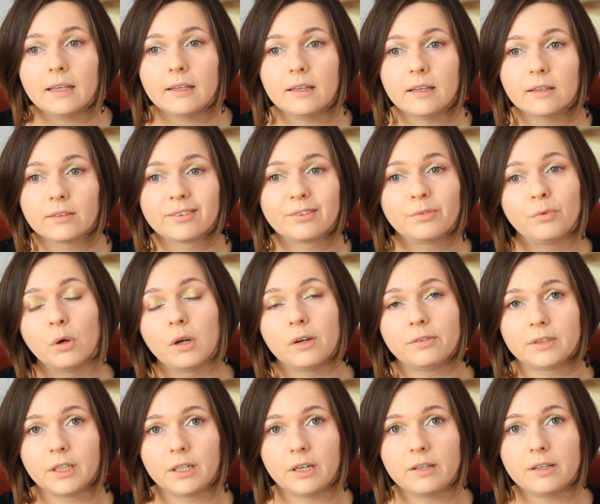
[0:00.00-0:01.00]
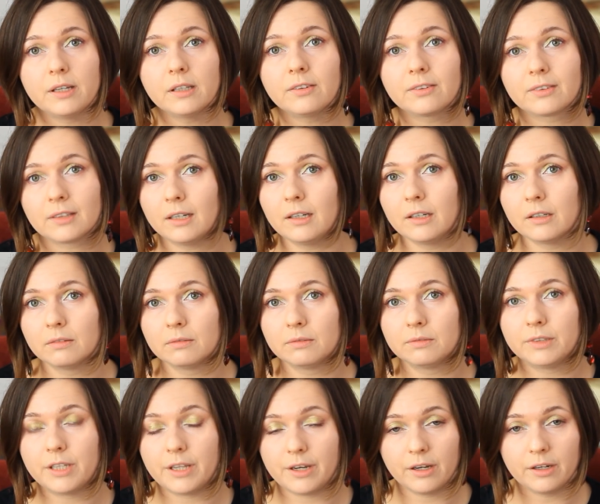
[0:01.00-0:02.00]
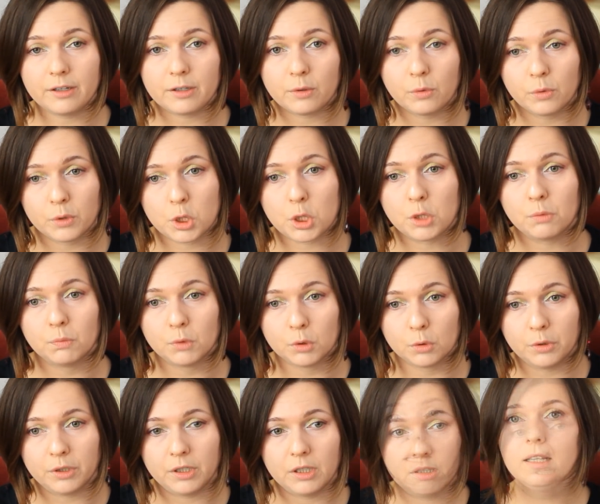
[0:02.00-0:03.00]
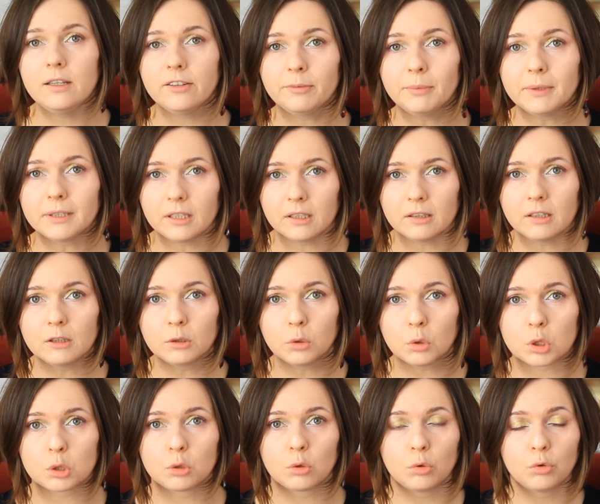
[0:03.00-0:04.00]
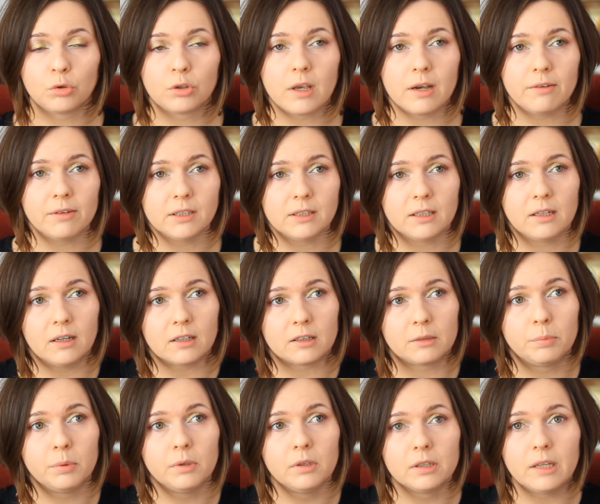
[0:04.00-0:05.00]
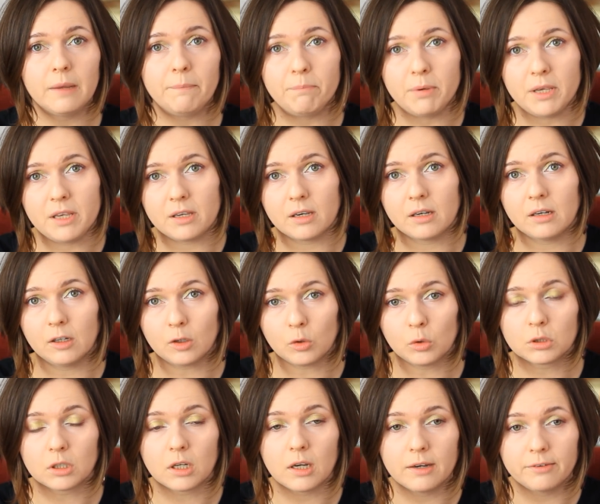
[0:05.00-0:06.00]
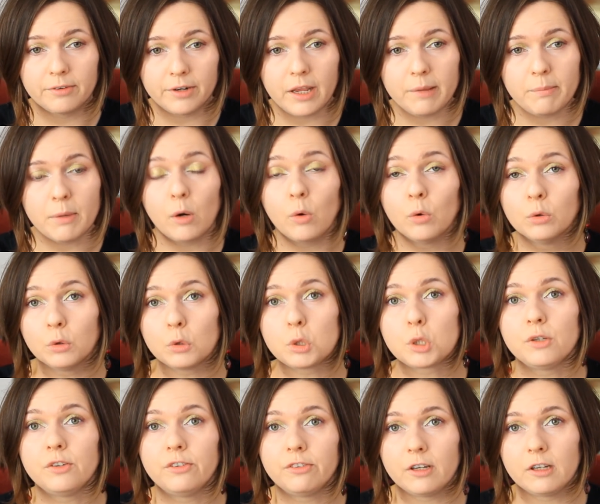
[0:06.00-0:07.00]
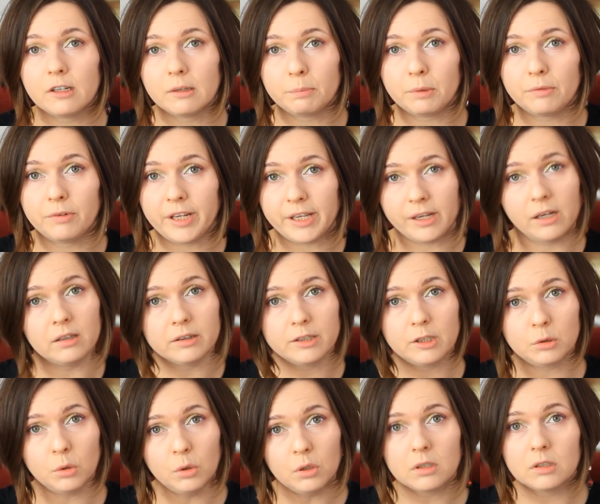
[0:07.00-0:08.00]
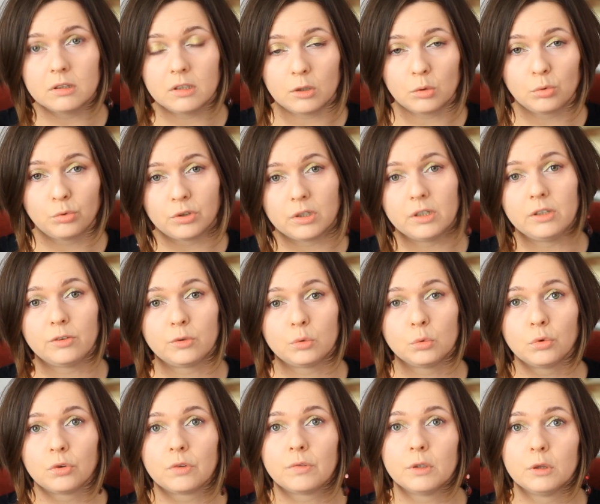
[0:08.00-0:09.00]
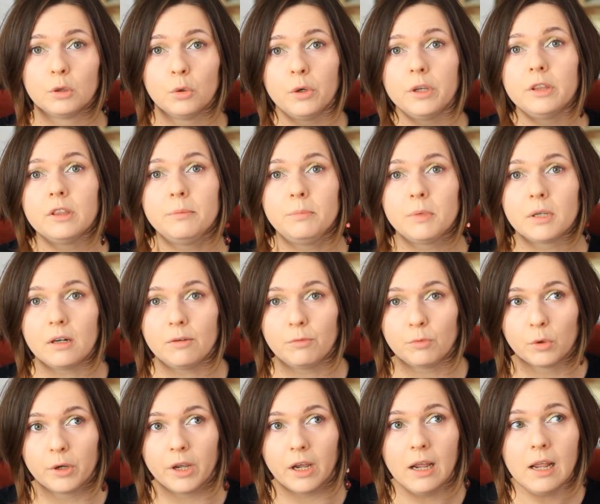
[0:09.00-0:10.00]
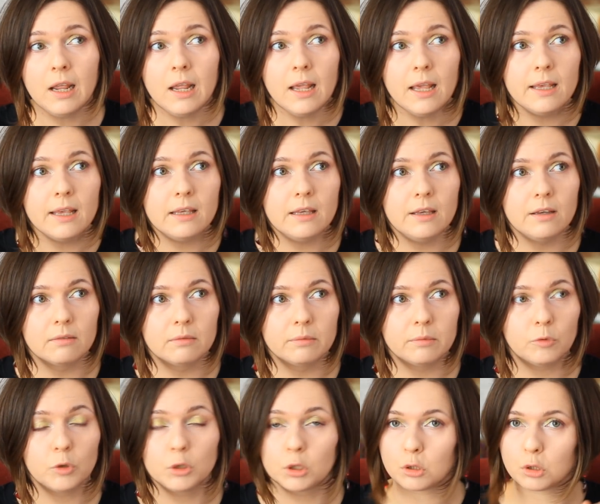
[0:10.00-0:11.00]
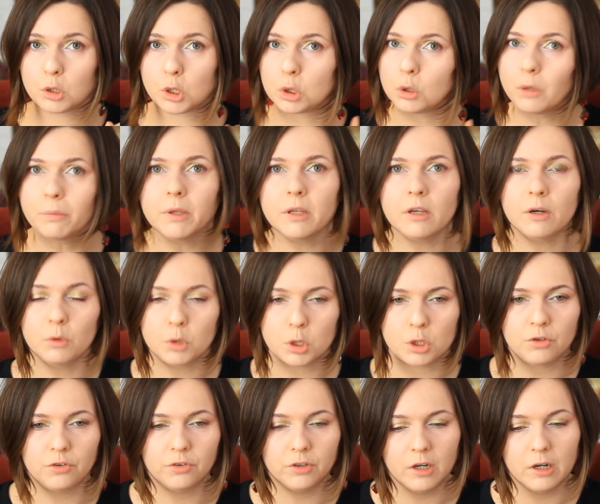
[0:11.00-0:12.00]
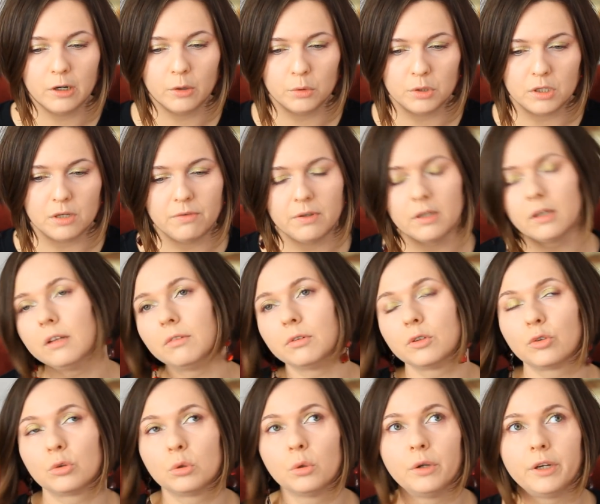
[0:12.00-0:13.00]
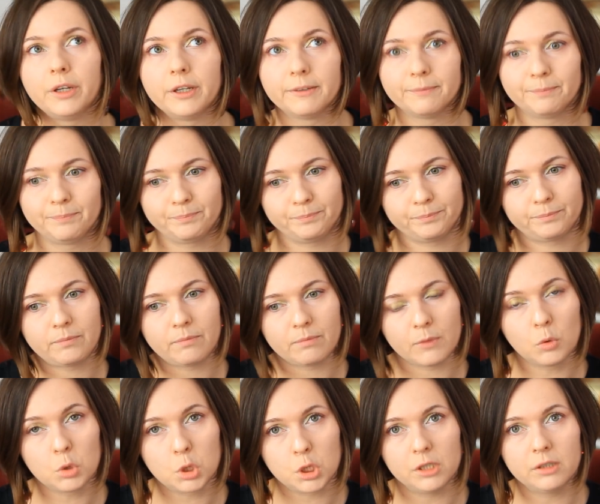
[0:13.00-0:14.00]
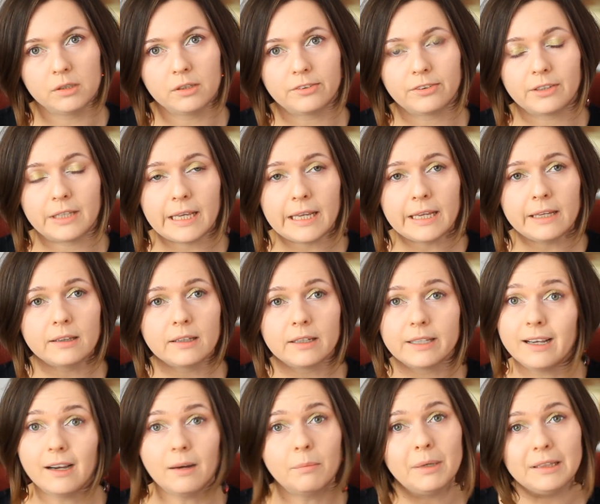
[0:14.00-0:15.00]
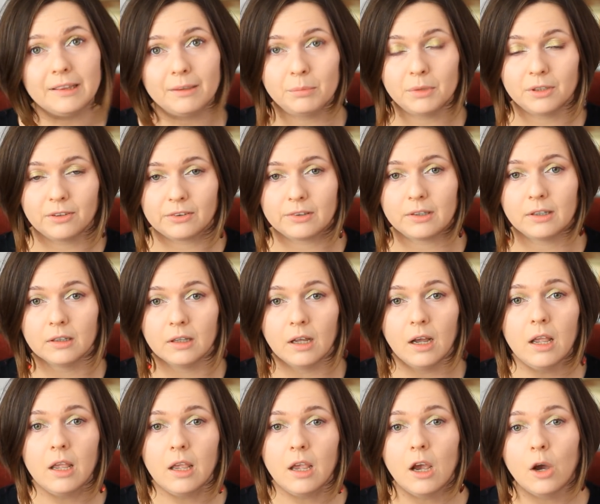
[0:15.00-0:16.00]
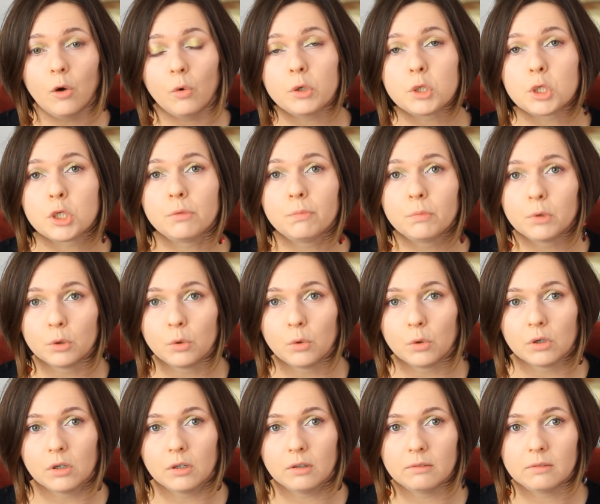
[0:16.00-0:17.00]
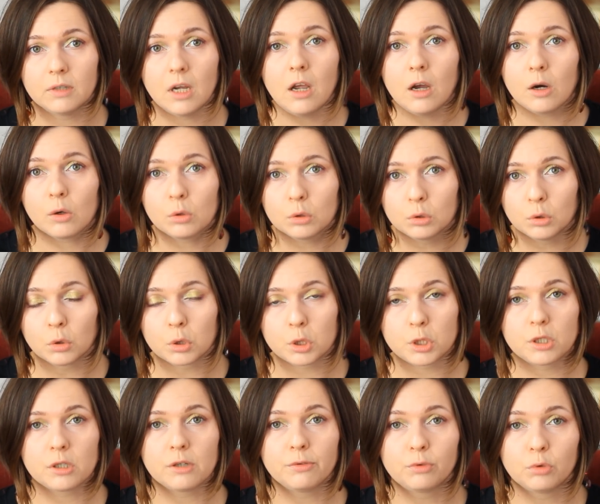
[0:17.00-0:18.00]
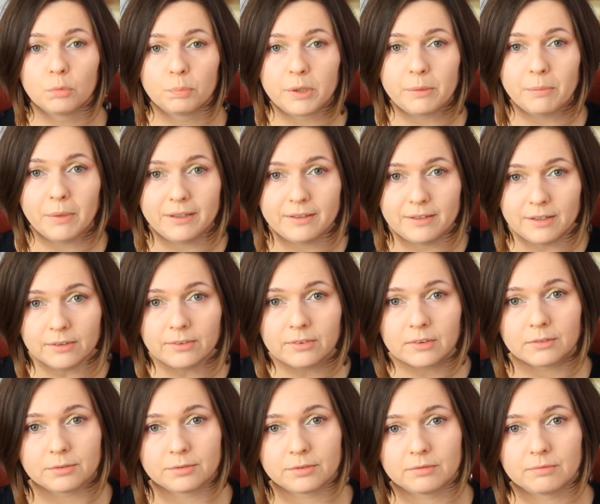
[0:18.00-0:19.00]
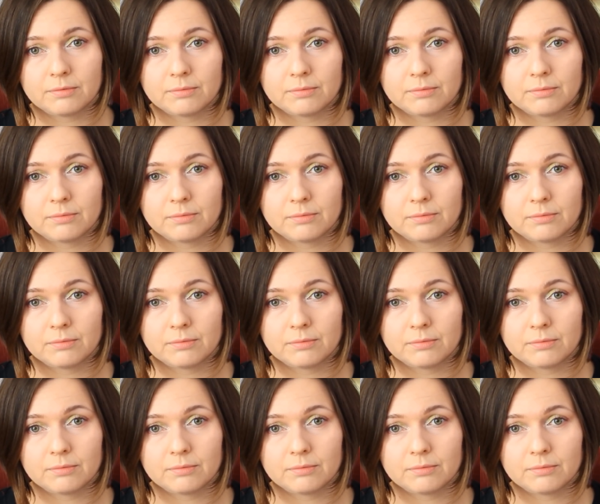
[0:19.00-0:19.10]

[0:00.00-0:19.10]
и свой авторитет стали терять очень многие. И несмотря на то, что русский авангард был на пике короткое время, он очень сильно повлиял не только на русское искусство, но и на мировое. И вот что меня очень сильно удивило в истории у Шенгасхейна, я об этом не знала. Очень много художников-супрематистов